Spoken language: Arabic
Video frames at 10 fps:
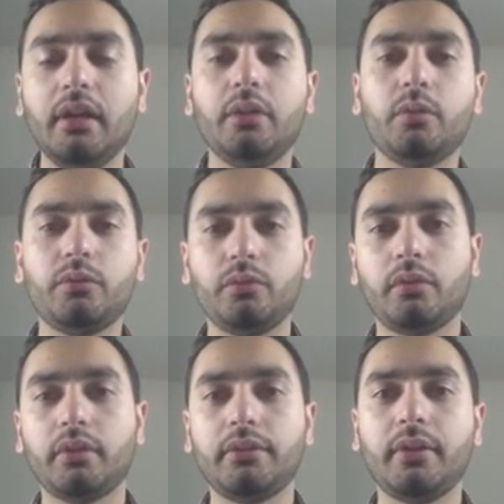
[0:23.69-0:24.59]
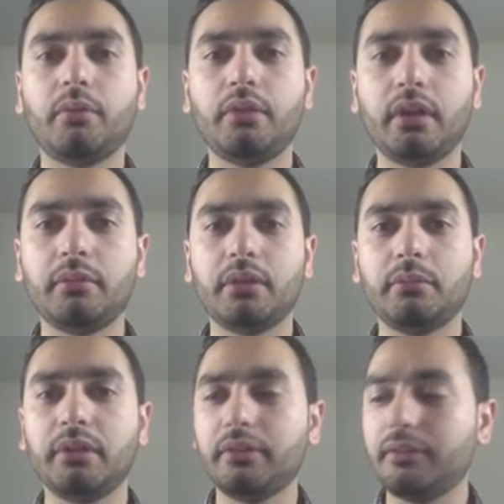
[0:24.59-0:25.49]
انه الصورة تساوي النهاية من
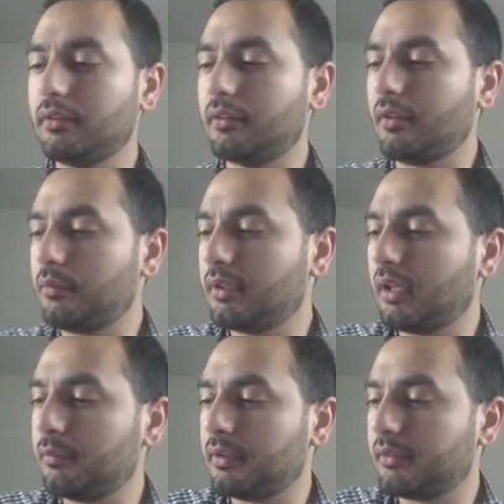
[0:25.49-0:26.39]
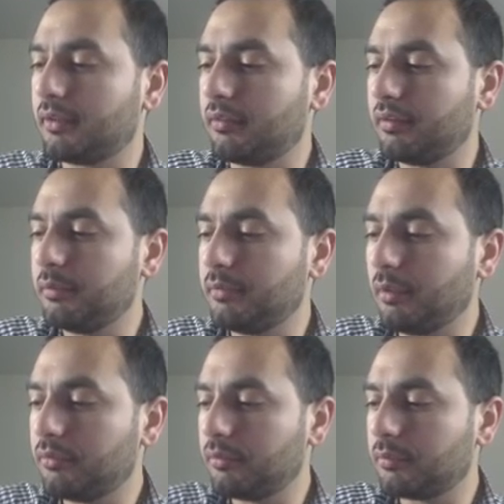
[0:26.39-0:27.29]
اليمين تساوي النهاية من اليسار فنبدأ
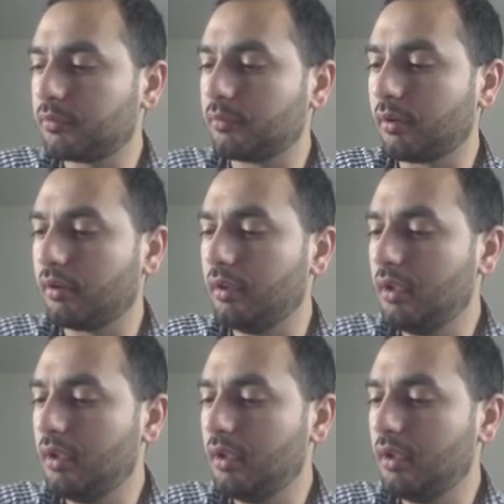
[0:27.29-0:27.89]
أول شي بالصورة